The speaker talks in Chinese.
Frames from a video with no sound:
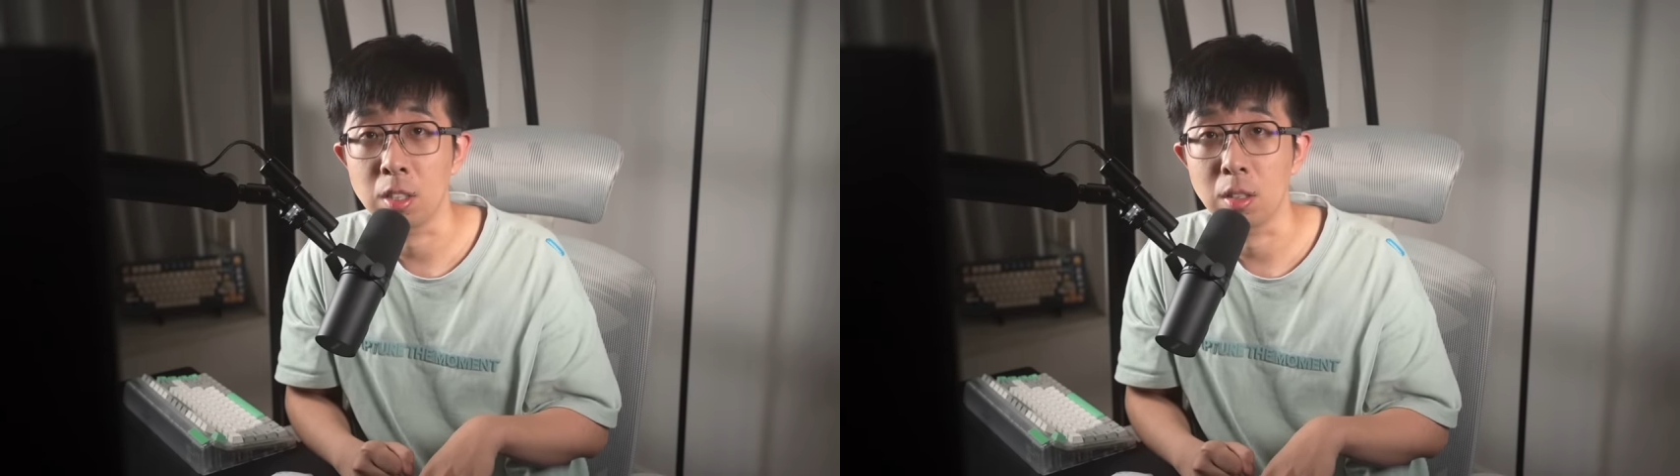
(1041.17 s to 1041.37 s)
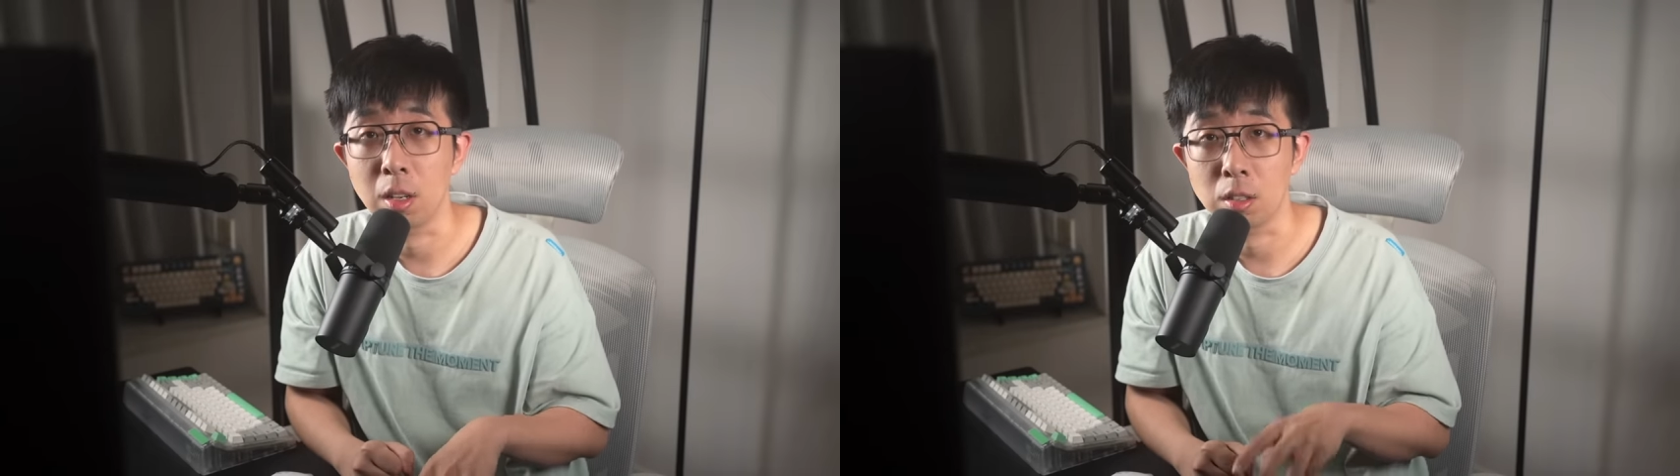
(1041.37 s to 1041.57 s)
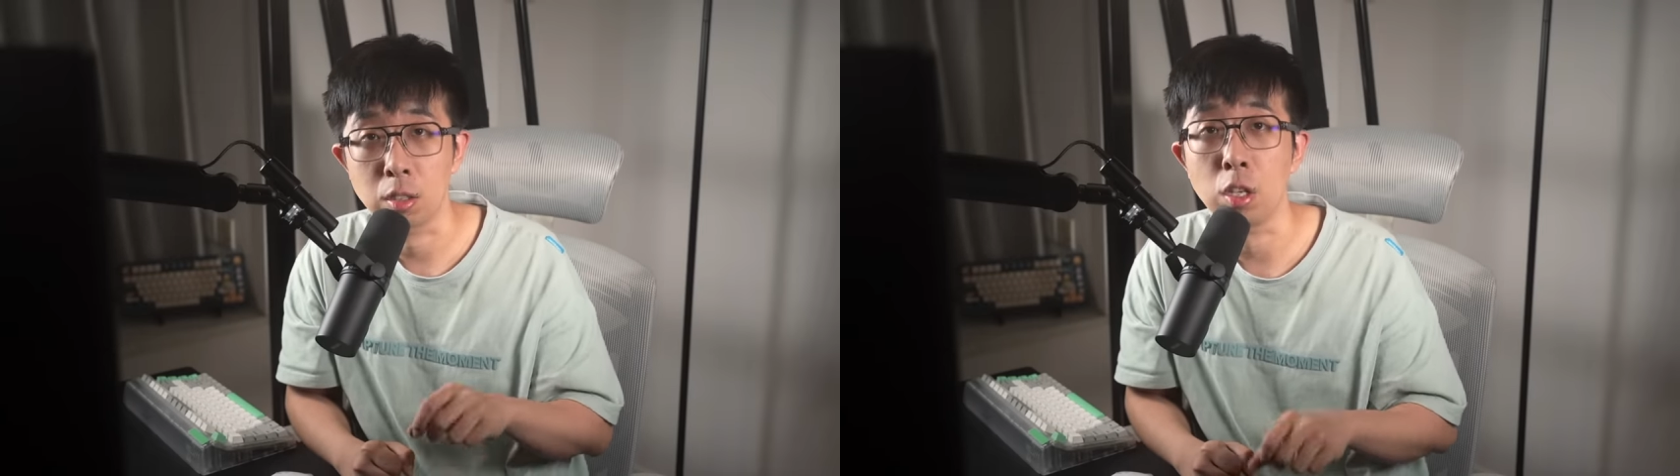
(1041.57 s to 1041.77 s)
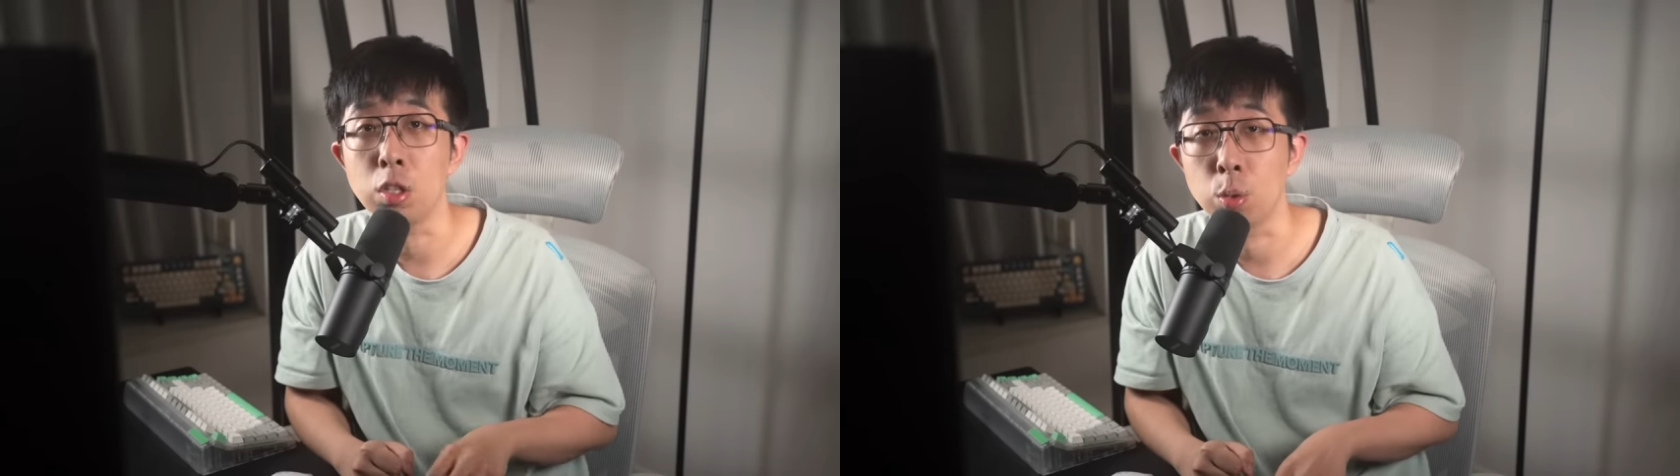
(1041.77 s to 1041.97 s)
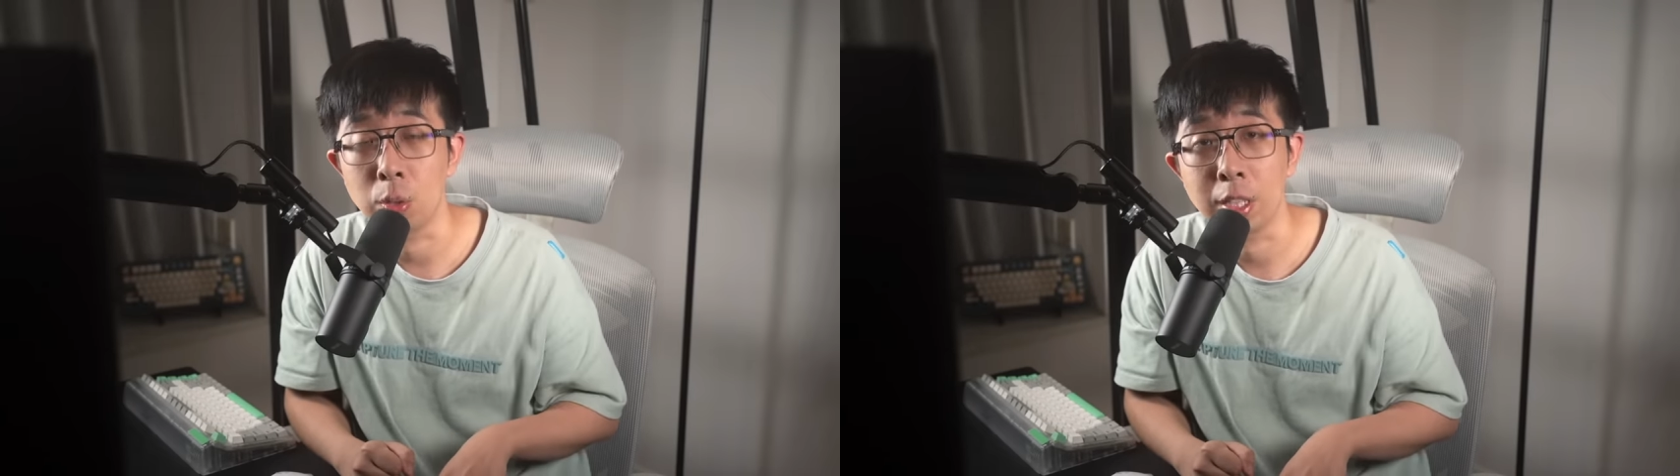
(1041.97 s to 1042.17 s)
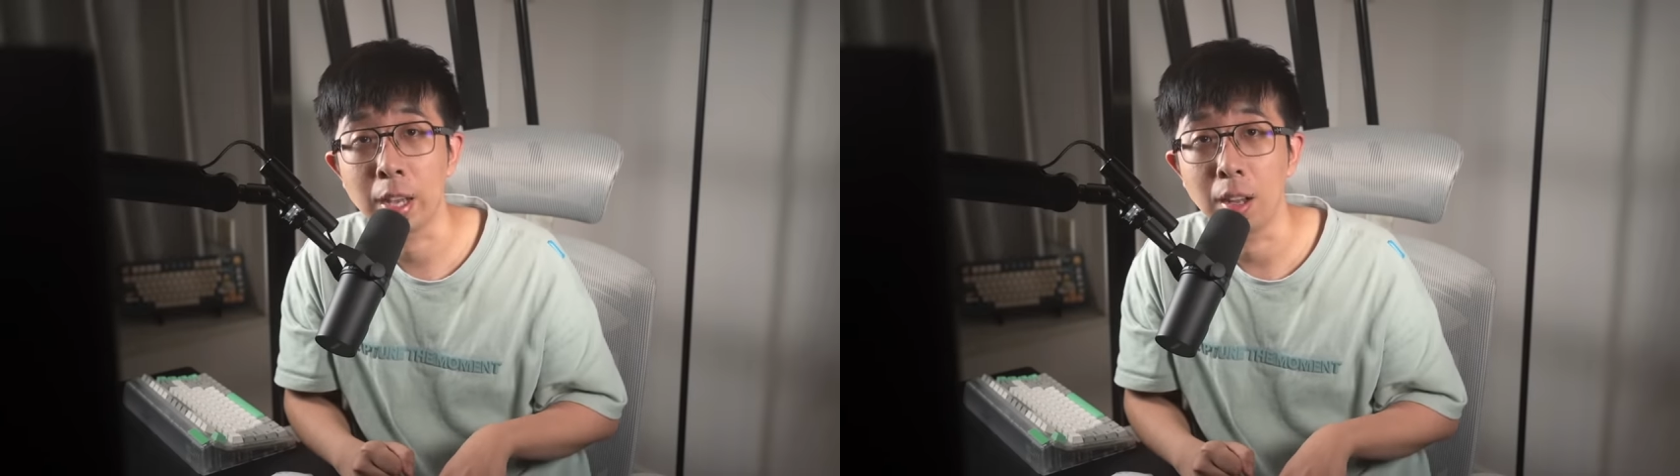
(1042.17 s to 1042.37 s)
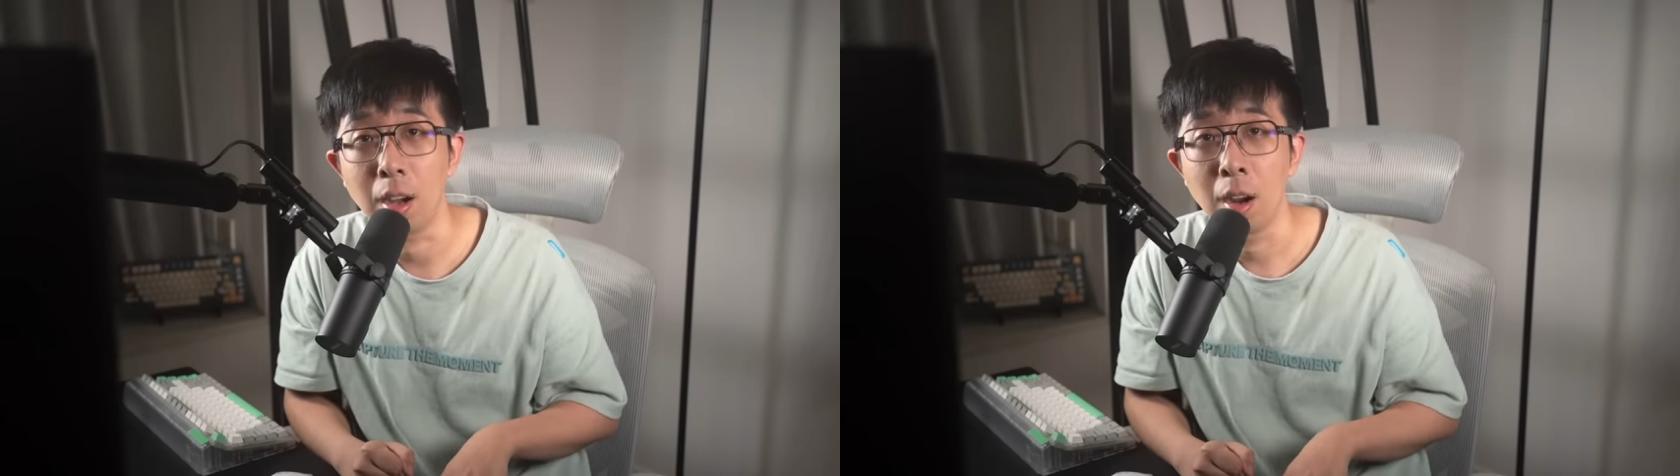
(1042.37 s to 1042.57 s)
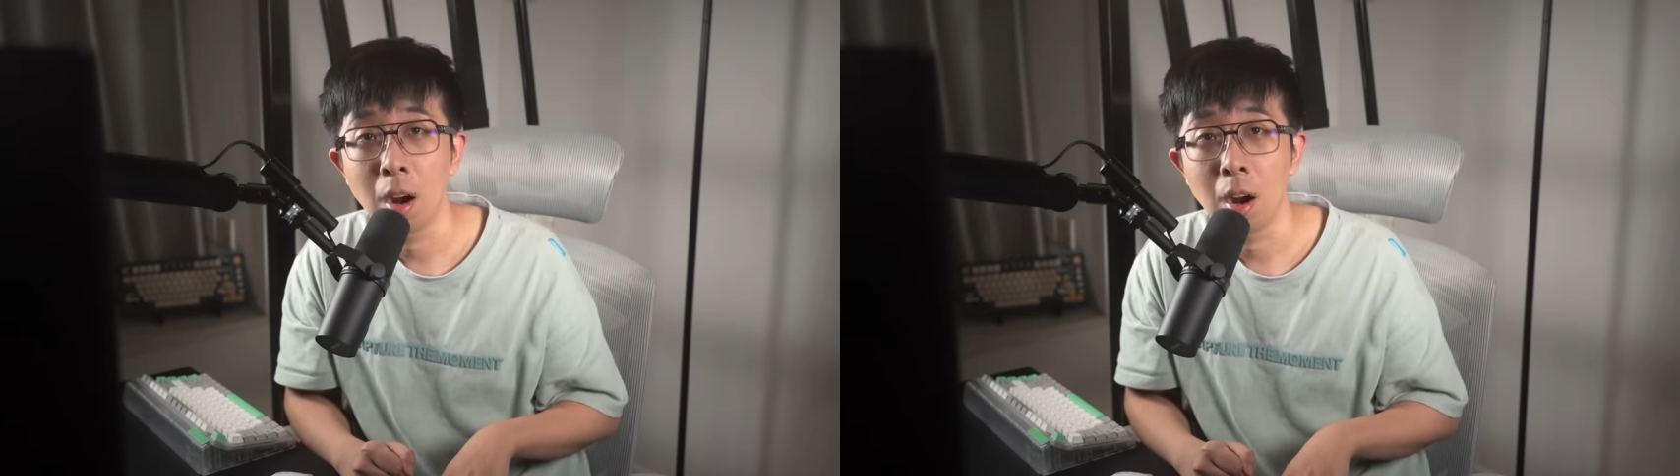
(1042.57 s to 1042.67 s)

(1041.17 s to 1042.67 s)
池呢是真实存在的，